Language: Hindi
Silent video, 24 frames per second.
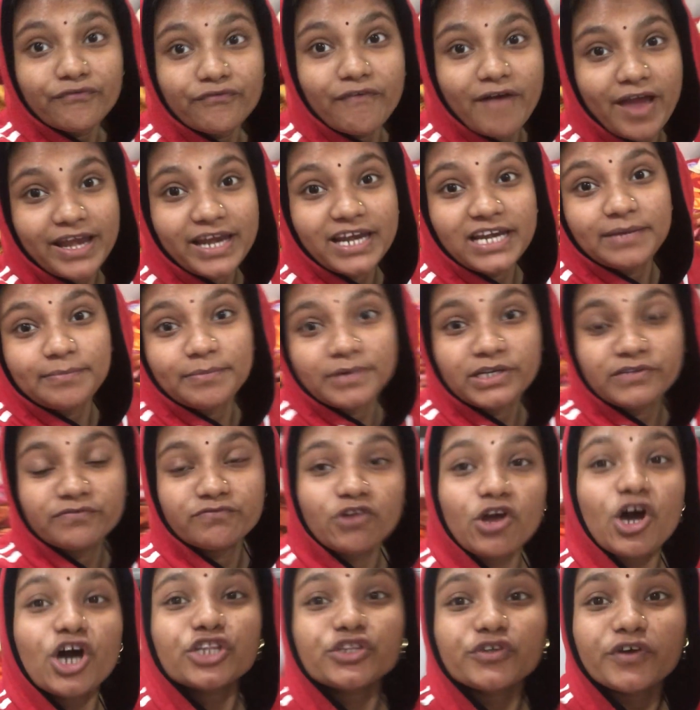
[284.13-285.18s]
फाइनली मेरी
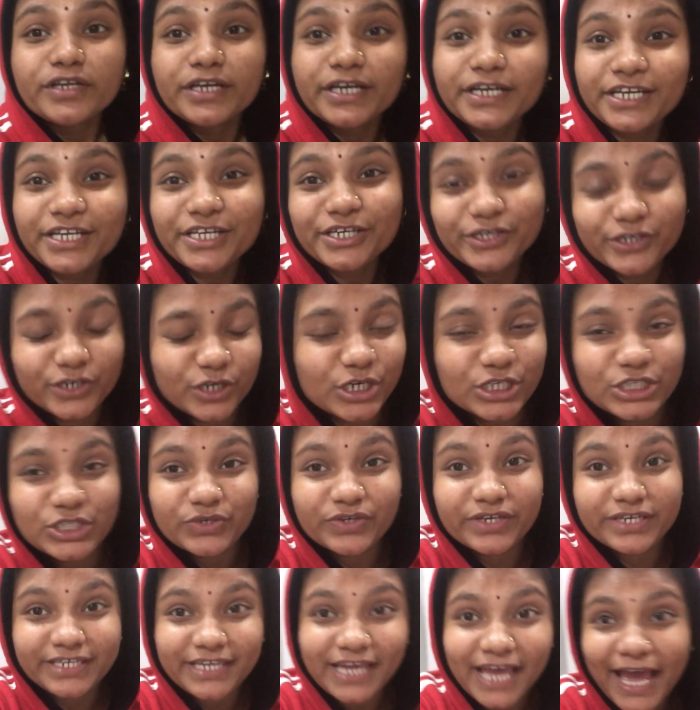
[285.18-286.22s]
व्लॉग तो एडिटिंग हो
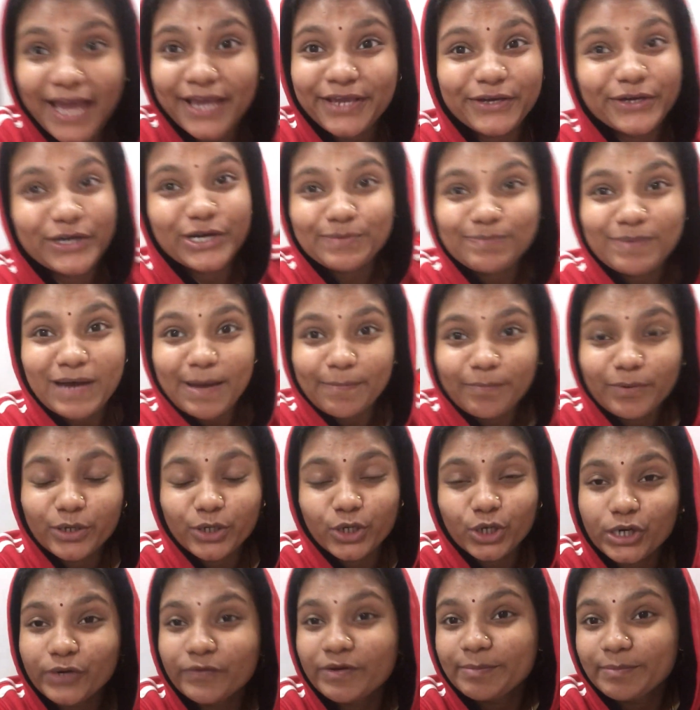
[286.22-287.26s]
चुकी है आई होप आप
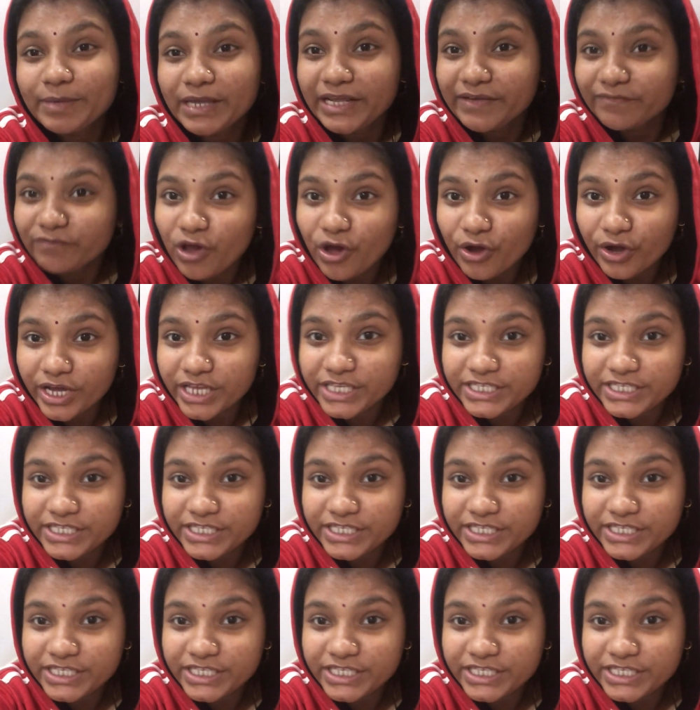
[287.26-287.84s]
लोगों को भी मेरी व्लॉग